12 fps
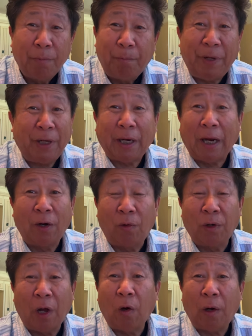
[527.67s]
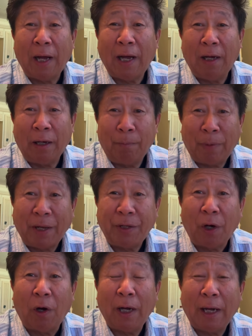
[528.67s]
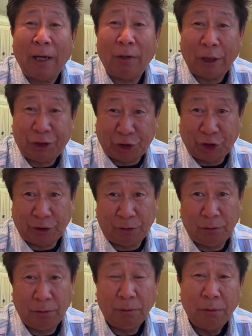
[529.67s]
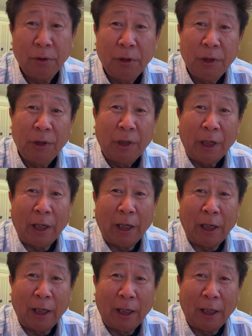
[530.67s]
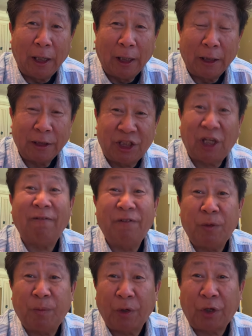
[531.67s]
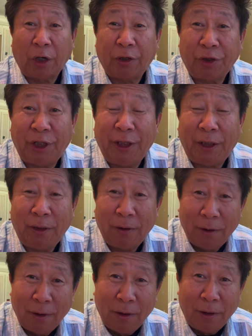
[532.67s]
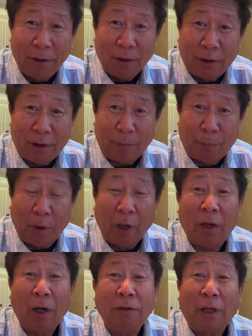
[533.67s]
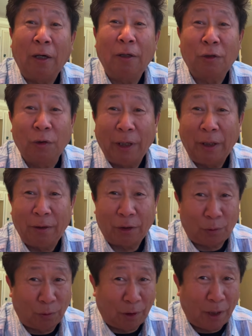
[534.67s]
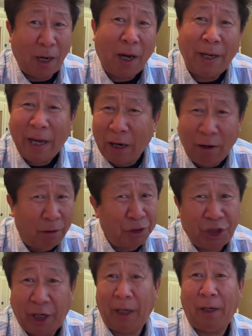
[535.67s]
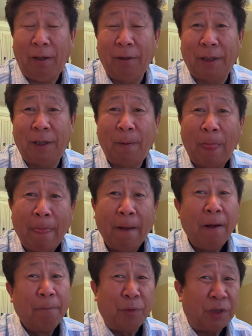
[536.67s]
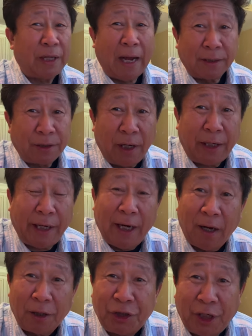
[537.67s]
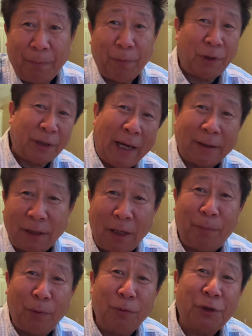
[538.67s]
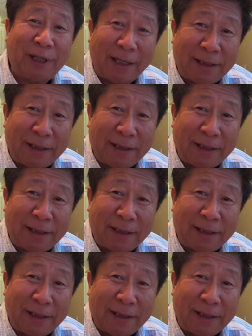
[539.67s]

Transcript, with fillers: bị cả lông lâu ha à lại do ha ở chỉ à cha vợ bỏ cháu cứ ti, cứ bỏ lần lần đầu là tôi này nó đã xuất là hay à lo dễ nè bố thẳng tới là cái lò dễ bố thẳng tới là bố lu sáng